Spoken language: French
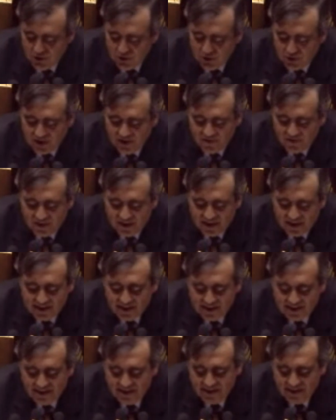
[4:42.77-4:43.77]
dont
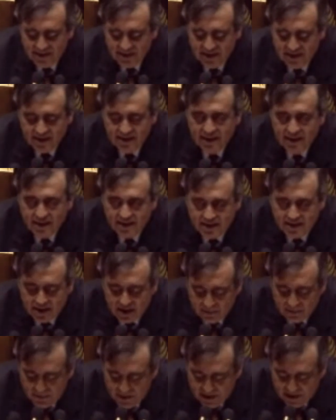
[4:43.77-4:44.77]
l'efficacité
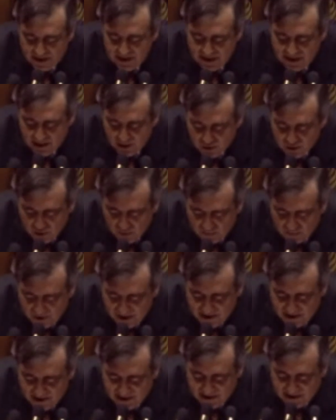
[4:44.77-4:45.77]
détermine la
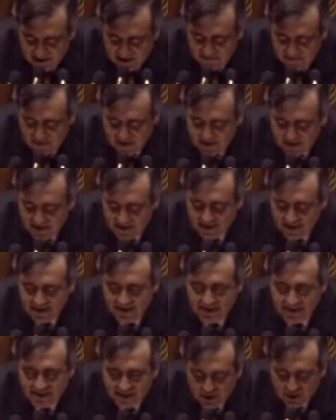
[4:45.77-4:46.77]
compétitivité
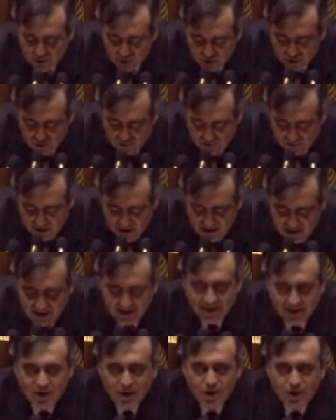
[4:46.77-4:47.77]
des
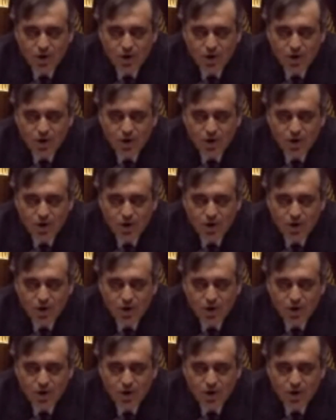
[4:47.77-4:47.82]
économies